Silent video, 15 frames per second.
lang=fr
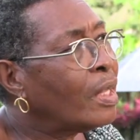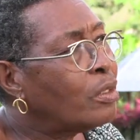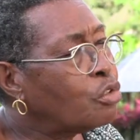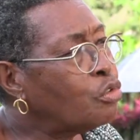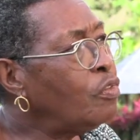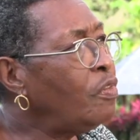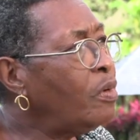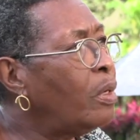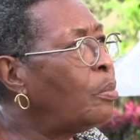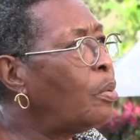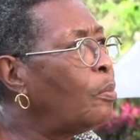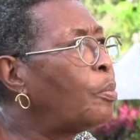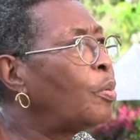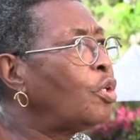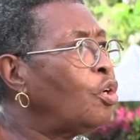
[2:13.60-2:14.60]
souvent,
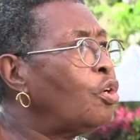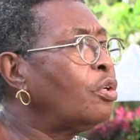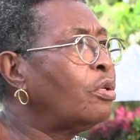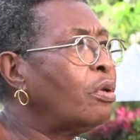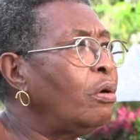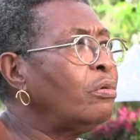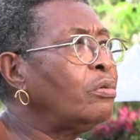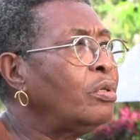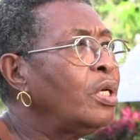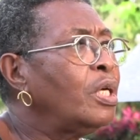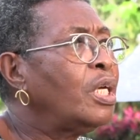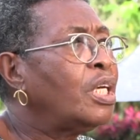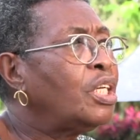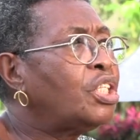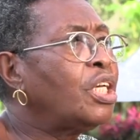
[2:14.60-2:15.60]
pendant longtemps,
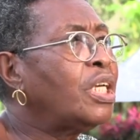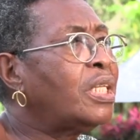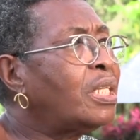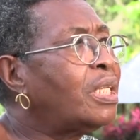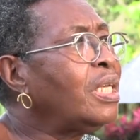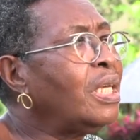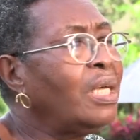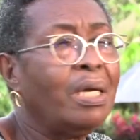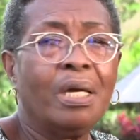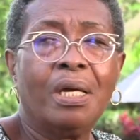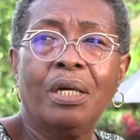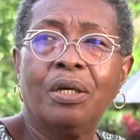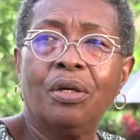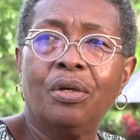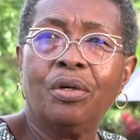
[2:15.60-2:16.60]
j'étais... été
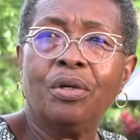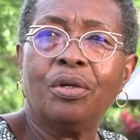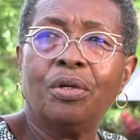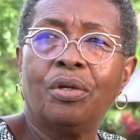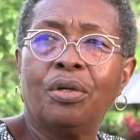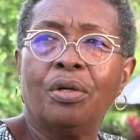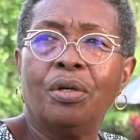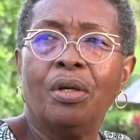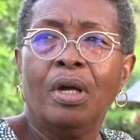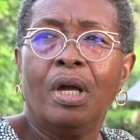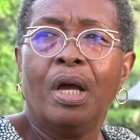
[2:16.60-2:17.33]
euh,